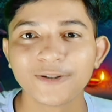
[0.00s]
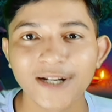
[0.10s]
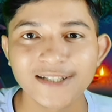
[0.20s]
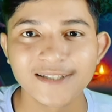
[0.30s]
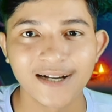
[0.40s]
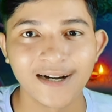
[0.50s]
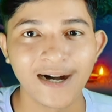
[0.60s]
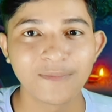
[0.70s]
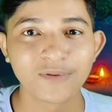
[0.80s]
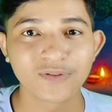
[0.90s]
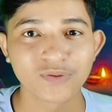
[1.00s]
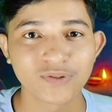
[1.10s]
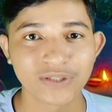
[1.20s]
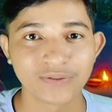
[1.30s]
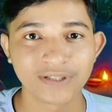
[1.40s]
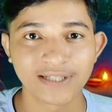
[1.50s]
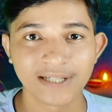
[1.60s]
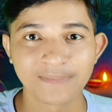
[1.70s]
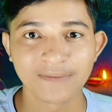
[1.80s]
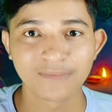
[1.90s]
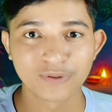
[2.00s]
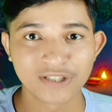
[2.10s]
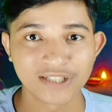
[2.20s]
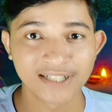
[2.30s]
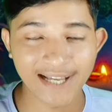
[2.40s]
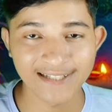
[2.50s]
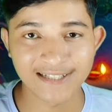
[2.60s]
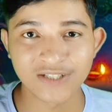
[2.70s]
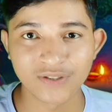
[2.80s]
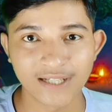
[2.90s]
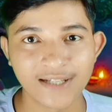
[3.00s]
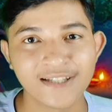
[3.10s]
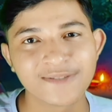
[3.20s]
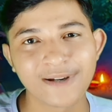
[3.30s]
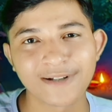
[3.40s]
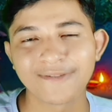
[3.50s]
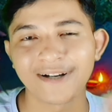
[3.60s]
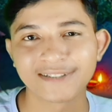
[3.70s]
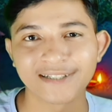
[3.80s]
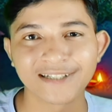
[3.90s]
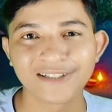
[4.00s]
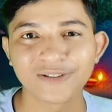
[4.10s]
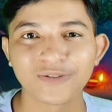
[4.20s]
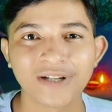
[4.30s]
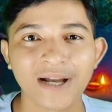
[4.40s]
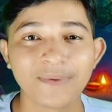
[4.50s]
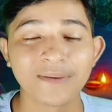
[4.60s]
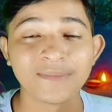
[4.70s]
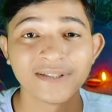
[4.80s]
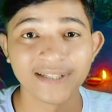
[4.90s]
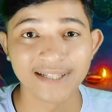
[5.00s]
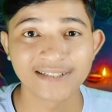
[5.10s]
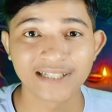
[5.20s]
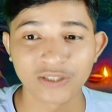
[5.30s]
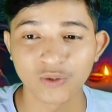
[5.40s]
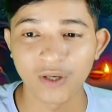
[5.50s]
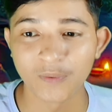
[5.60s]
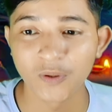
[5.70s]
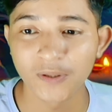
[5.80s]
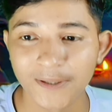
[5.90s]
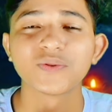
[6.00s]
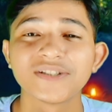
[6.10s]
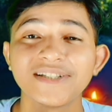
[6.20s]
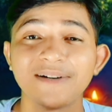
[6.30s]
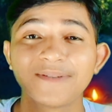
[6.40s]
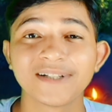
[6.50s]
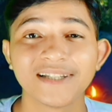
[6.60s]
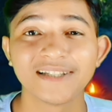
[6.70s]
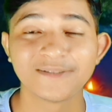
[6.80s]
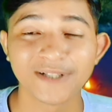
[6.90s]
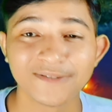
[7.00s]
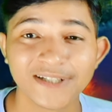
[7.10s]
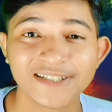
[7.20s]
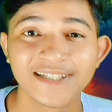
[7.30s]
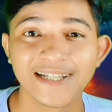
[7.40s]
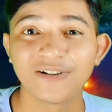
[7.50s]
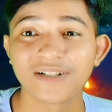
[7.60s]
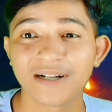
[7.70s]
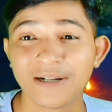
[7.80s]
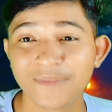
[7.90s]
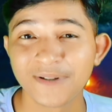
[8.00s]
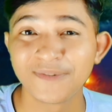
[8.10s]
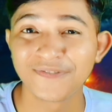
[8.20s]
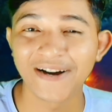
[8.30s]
तो गाइस आप लोग सोच रहे होंगे कि मैं प्रो नेशन कैसे ज्वाइन किया इस बारे में बात करेंगे तो यहाँ पे अभी देख सकते हो आप लोग तो रोज़ दिन हमें गिल इन्वाइट भेज दिए हैं और हम अभी